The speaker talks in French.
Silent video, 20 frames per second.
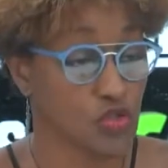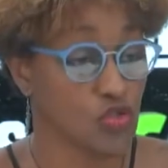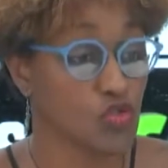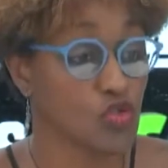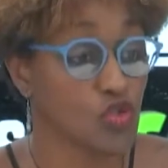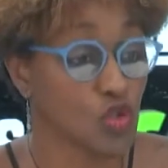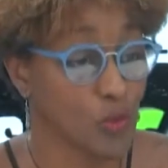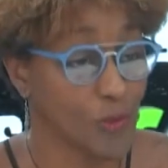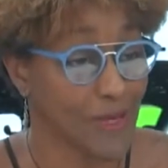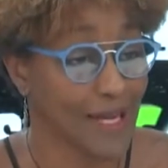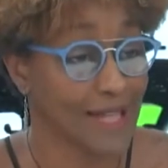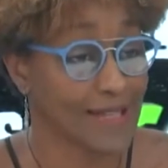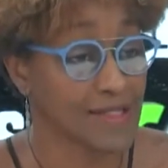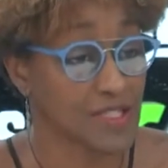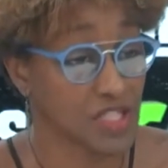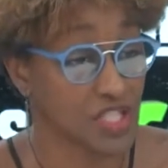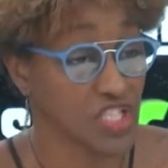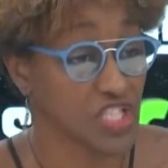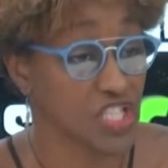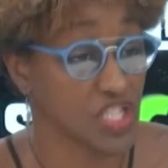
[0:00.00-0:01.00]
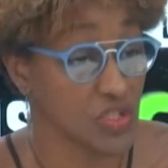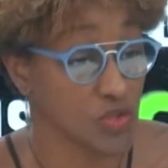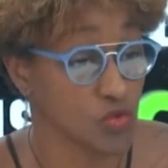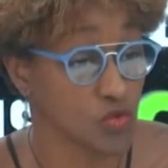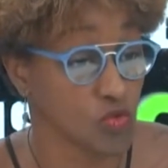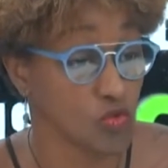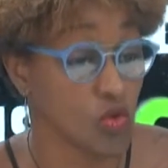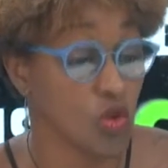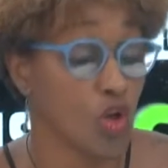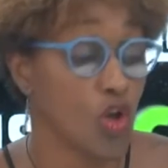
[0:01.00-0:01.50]
sur place, mhm. chez
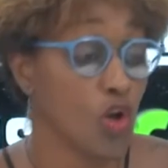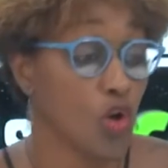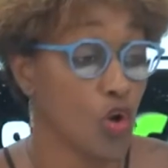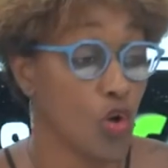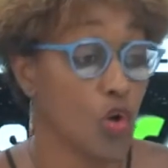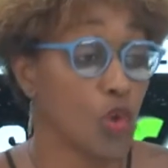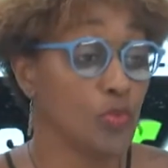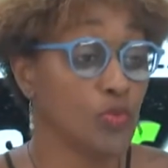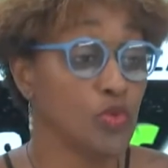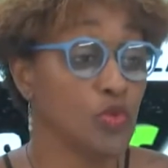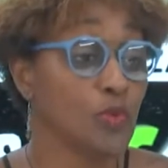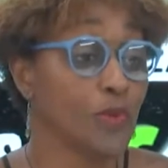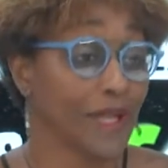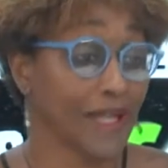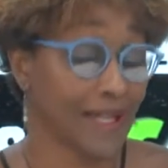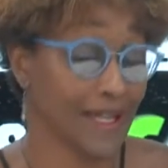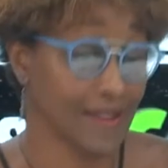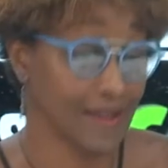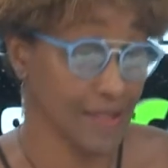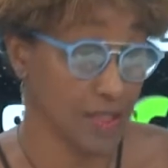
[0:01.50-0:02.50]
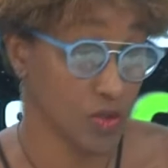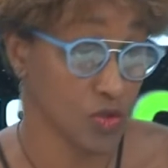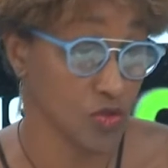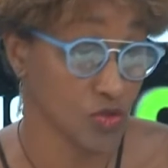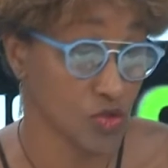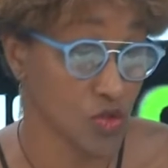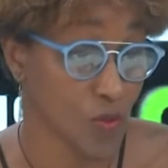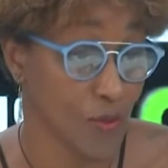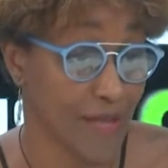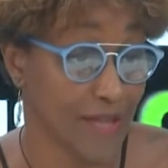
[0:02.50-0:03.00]
nous, au plus près des
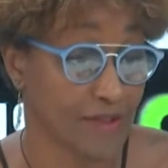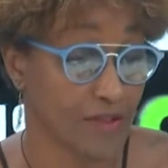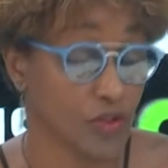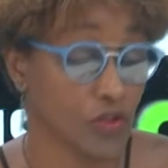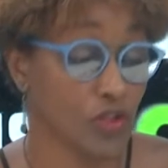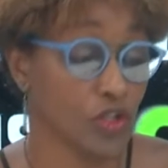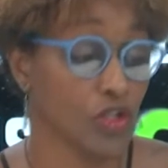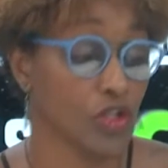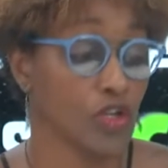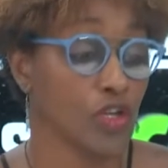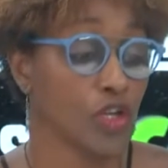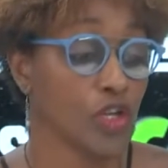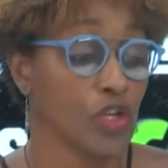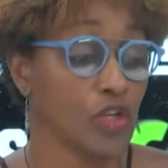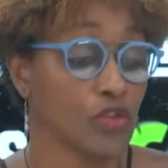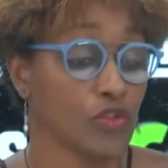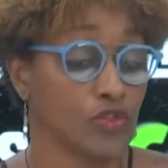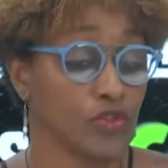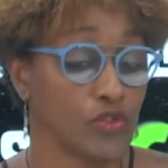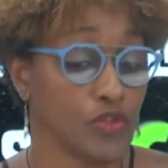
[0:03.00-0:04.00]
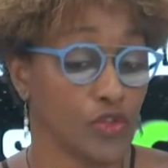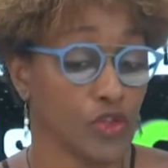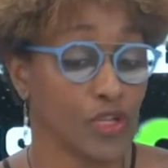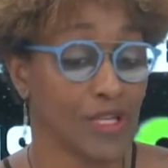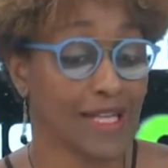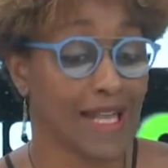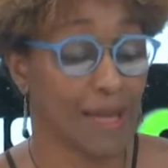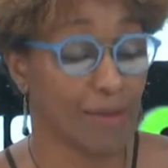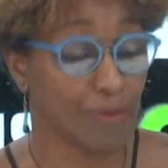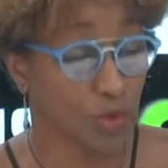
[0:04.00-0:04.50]
consommateurs, de
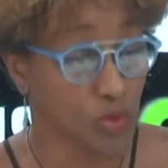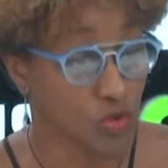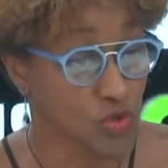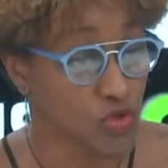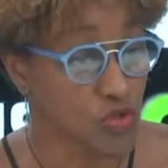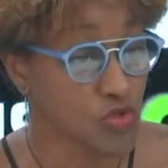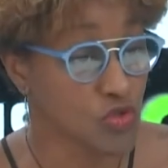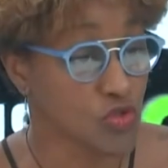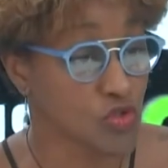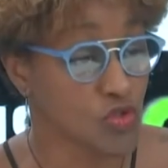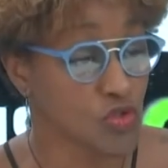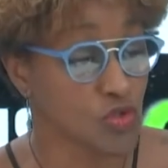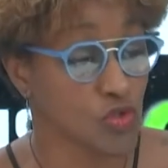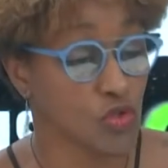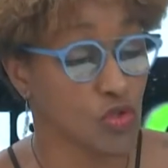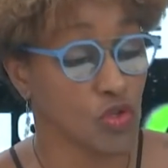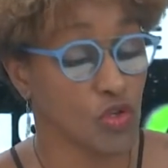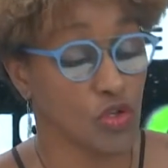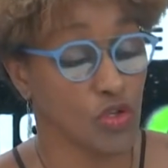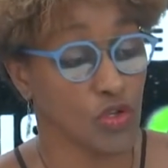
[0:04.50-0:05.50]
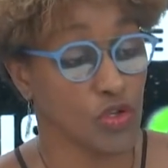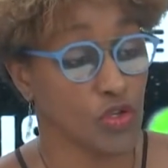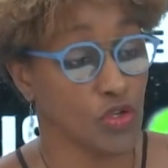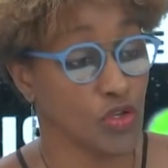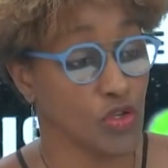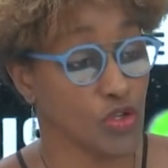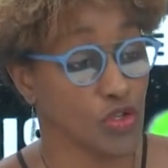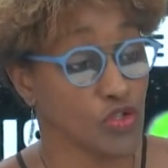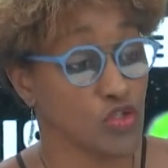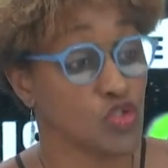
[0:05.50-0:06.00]
la production
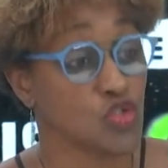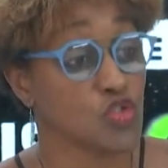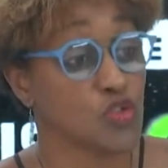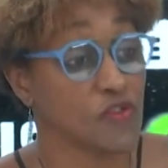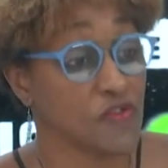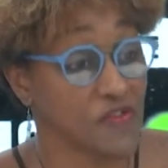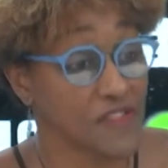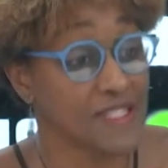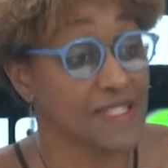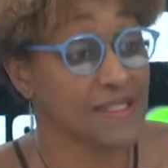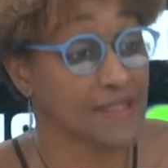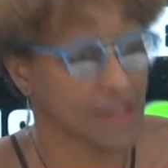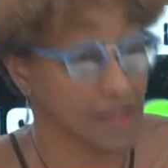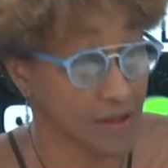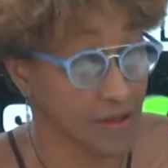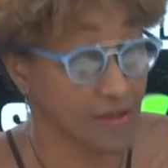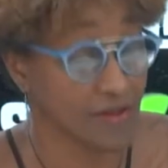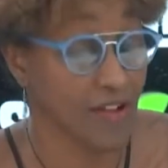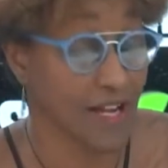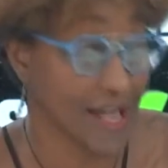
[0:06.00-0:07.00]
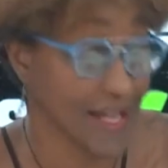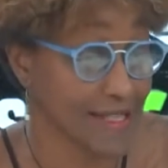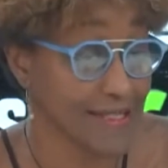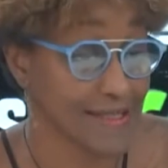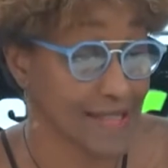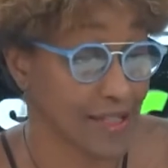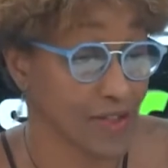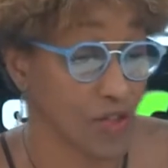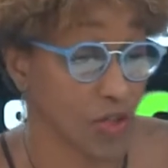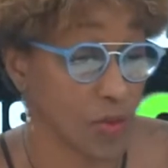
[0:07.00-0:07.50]
euh, suffisante. Voilà,
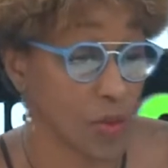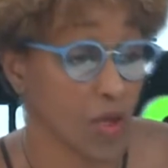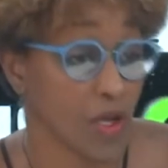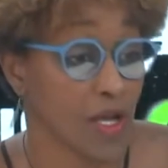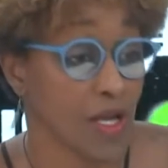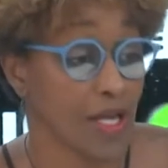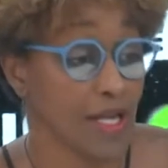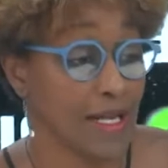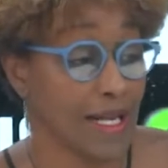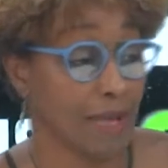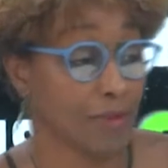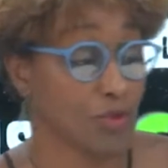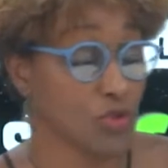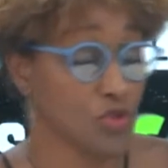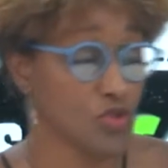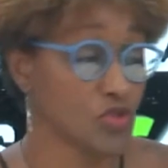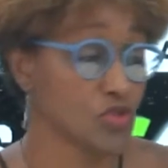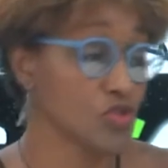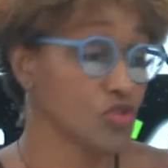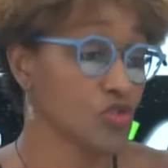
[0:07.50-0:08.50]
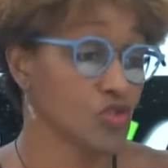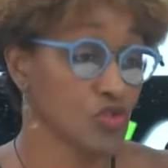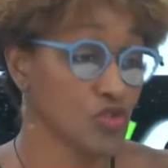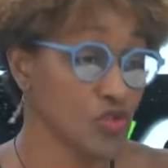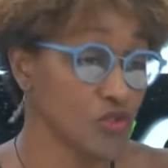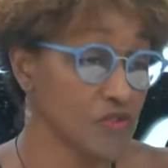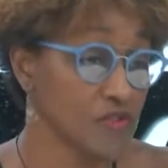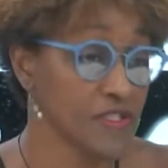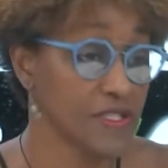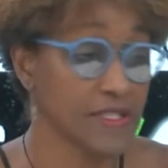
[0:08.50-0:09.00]
exactement. Mhm. La production
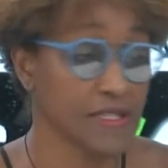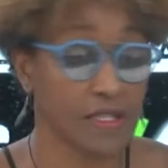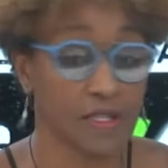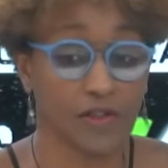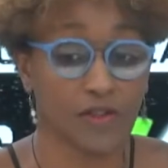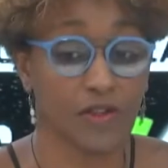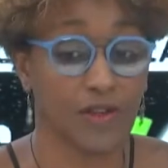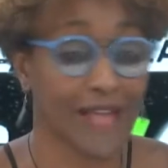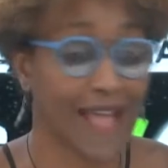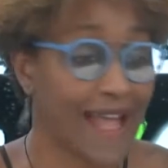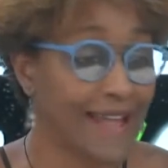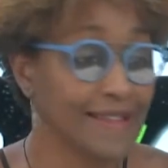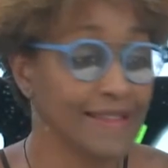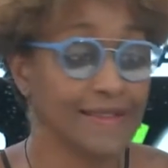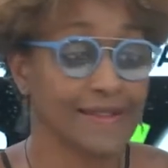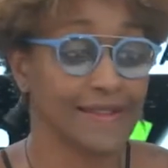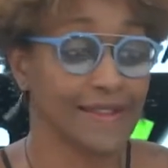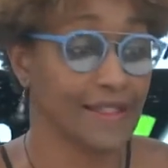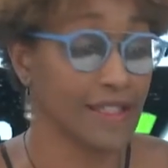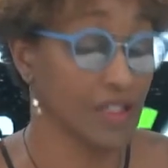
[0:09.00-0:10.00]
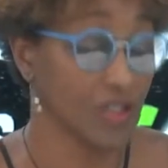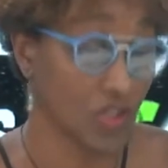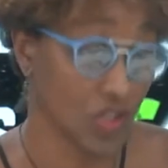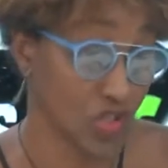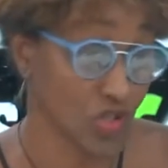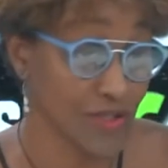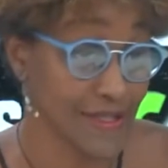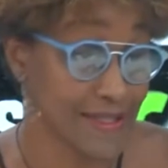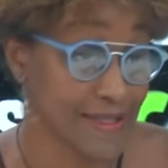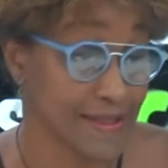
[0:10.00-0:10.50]
suffisante en qualité et en
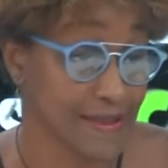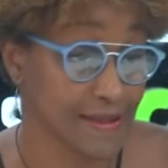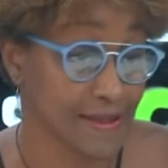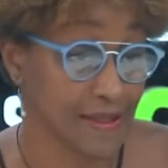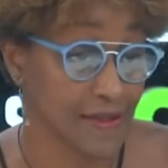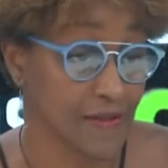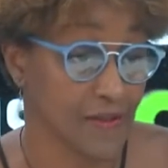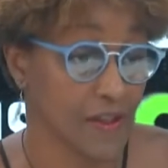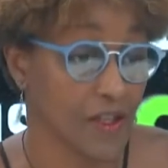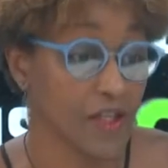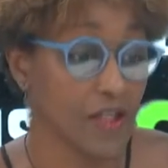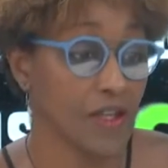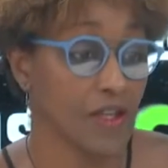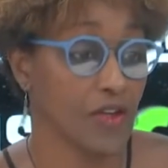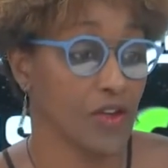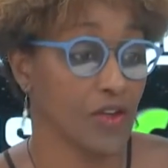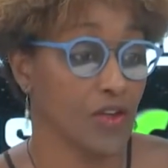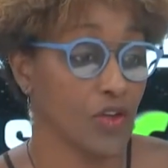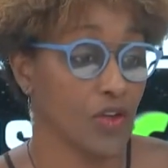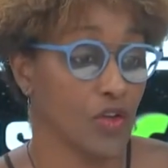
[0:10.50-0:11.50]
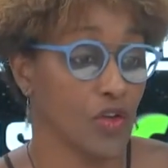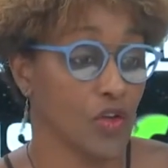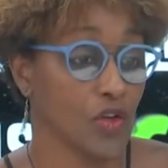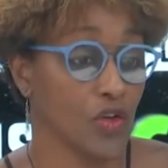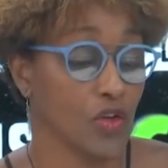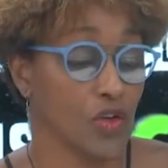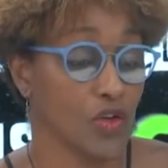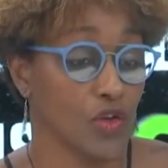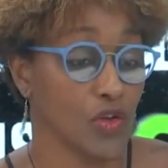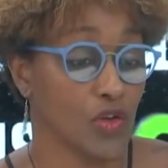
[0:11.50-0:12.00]
quantité. Mhm.
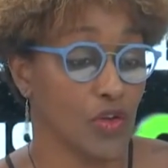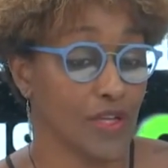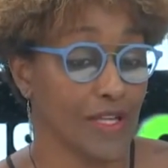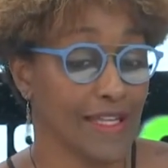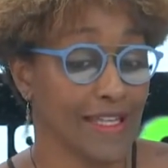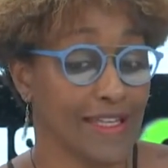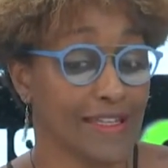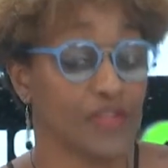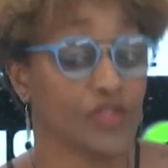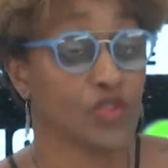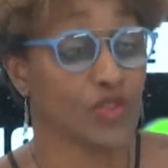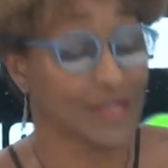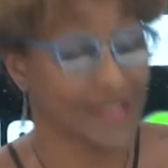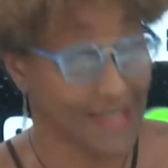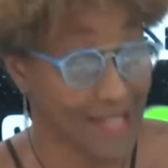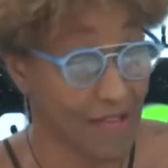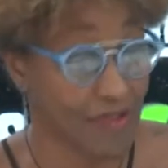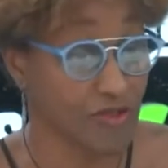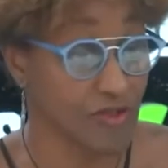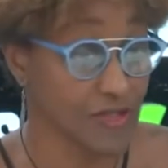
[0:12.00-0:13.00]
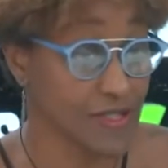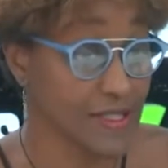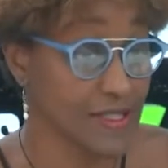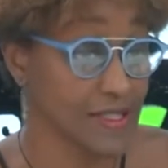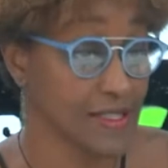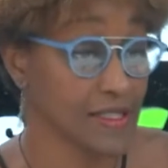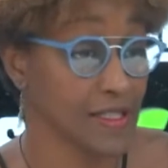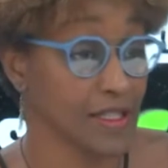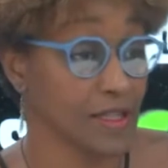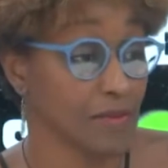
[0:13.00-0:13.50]
Euh, et donc, ça veut
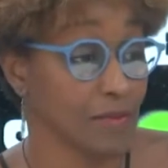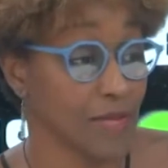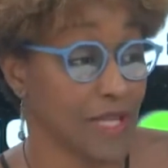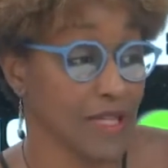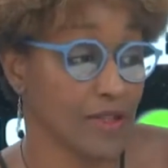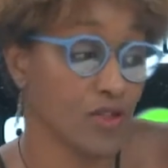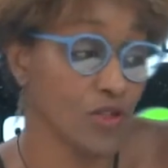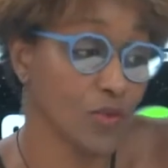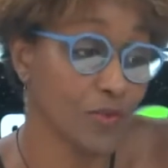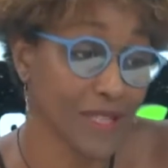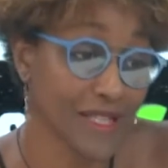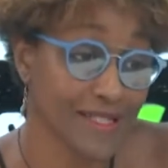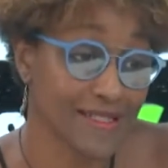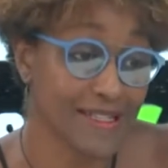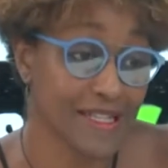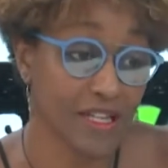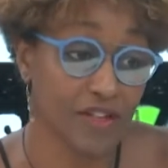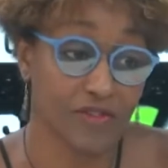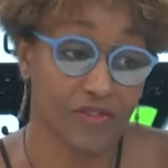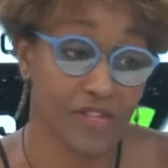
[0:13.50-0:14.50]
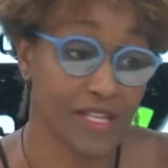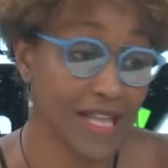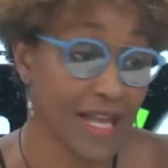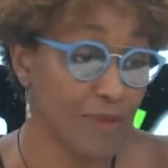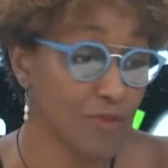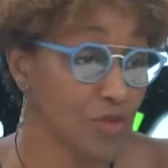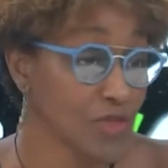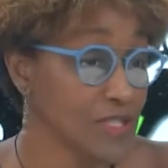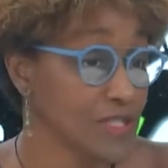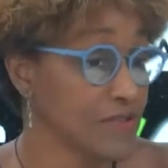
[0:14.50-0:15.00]
dire ben, de préserver
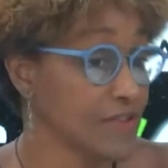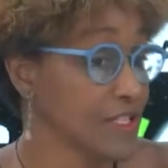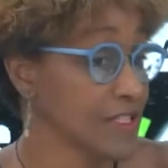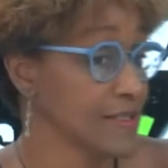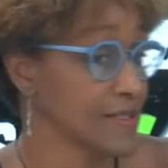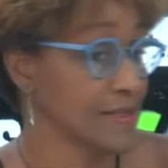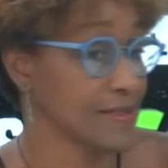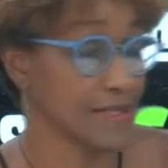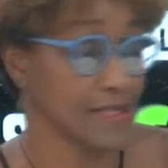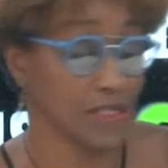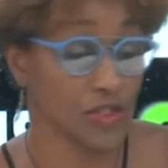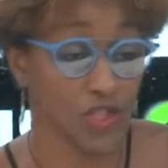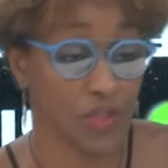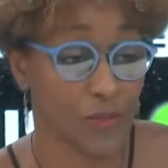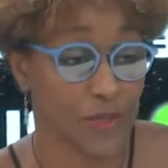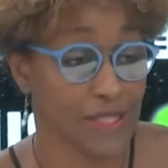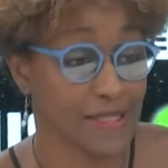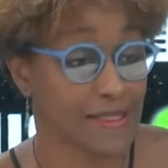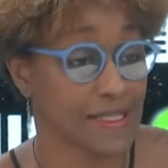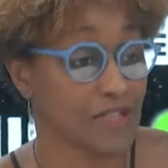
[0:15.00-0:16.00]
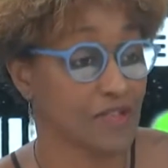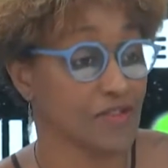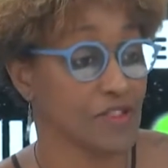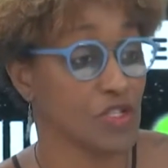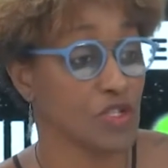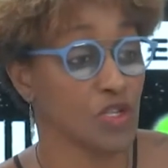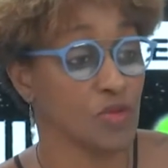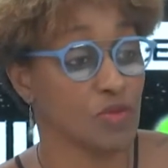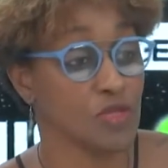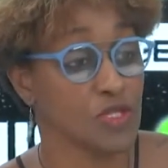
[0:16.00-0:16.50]
la biodiversité, de
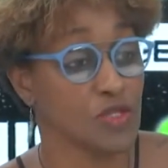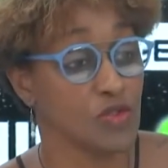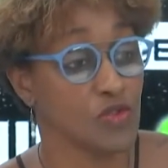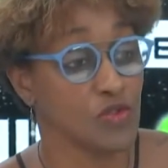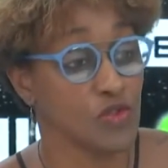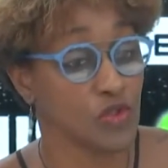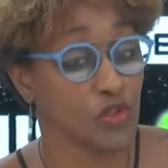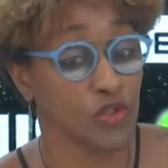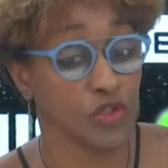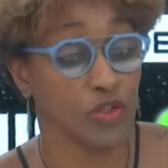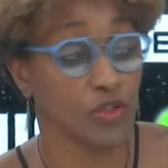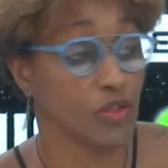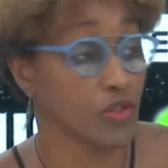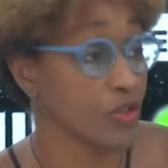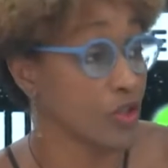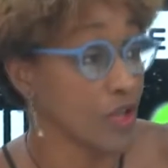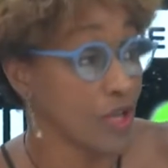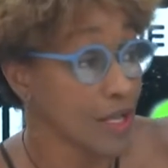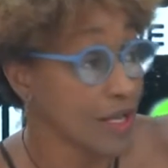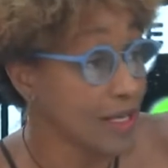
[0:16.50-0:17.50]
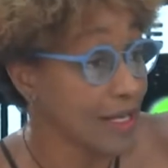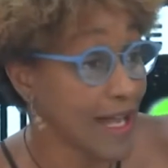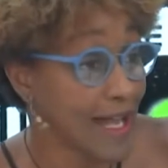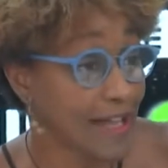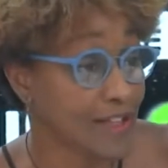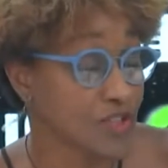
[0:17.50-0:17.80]
préserver le milieu. Là,